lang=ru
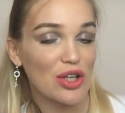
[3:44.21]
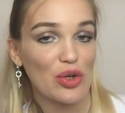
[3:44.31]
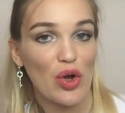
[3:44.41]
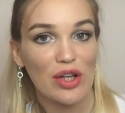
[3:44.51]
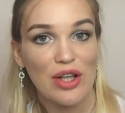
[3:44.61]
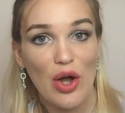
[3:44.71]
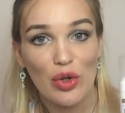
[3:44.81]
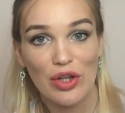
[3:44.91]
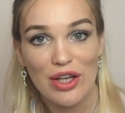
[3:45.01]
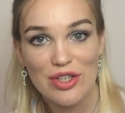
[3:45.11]
Но когда
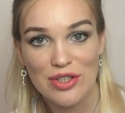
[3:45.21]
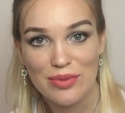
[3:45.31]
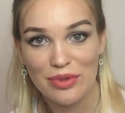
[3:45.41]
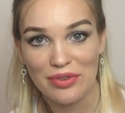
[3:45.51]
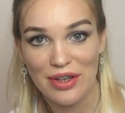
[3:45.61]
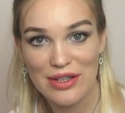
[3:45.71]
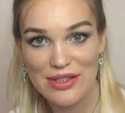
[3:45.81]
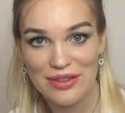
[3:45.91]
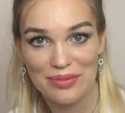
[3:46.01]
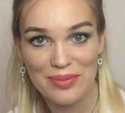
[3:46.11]
он начал
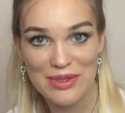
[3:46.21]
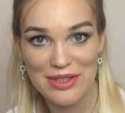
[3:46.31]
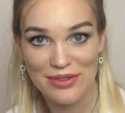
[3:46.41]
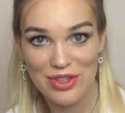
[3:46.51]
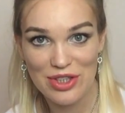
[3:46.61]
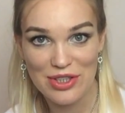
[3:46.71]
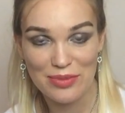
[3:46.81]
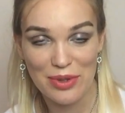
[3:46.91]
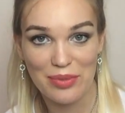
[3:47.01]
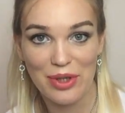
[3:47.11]
смываться, девочки, с
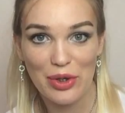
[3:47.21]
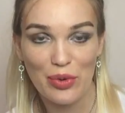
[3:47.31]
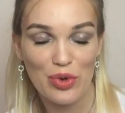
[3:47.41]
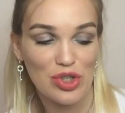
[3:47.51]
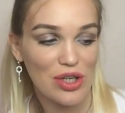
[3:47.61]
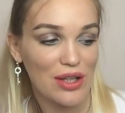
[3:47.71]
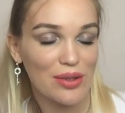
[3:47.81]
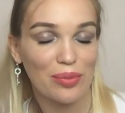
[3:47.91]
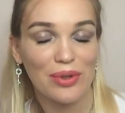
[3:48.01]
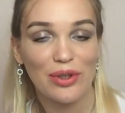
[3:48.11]
моей белой кожи,
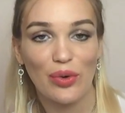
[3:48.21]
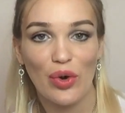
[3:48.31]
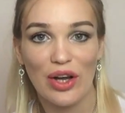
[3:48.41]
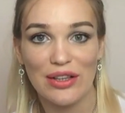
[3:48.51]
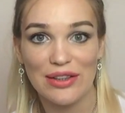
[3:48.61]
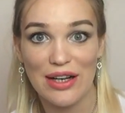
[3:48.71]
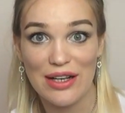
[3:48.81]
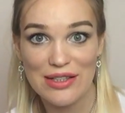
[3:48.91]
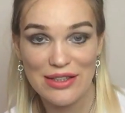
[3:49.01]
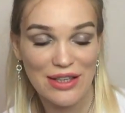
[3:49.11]
это был такой
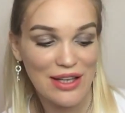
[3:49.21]
контраст,